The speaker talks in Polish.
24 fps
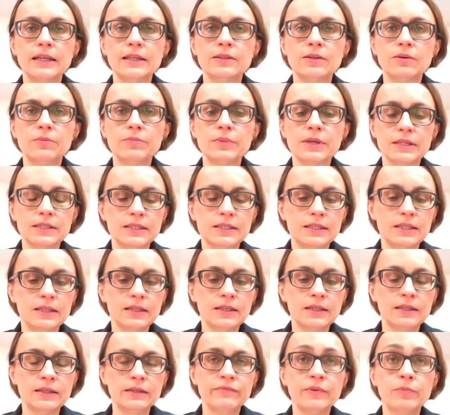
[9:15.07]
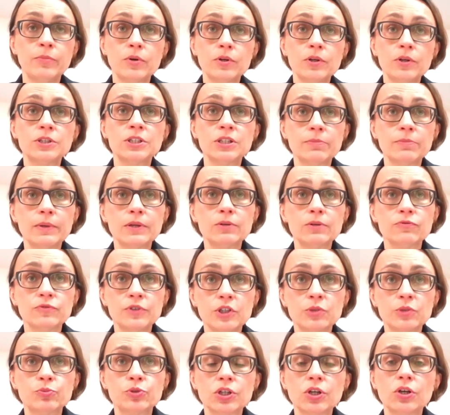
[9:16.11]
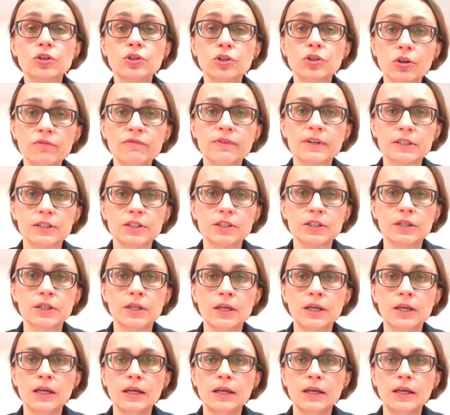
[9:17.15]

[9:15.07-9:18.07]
Natomiast e, wybory trzeba również przygotować.